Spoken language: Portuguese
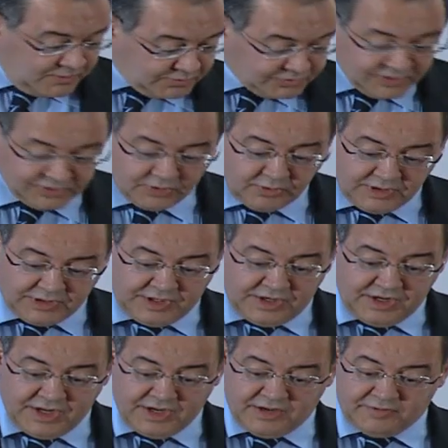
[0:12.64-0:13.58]
Portanto, eu
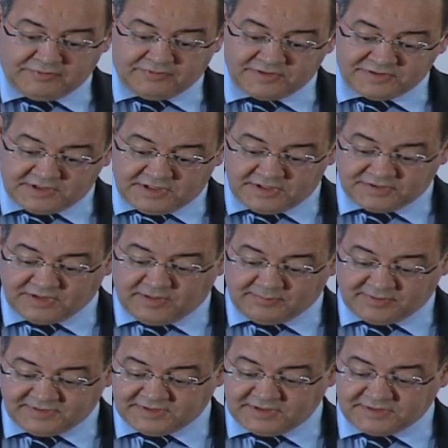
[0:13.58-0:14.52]
iria fazer esta
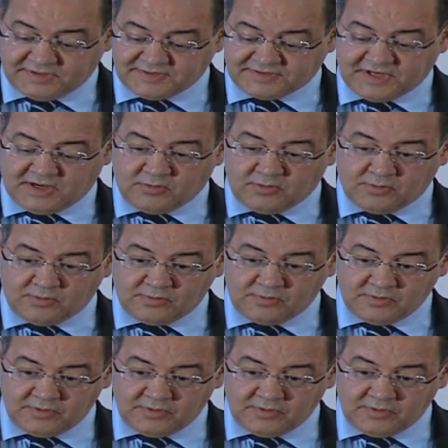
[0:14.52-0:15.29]
apresentação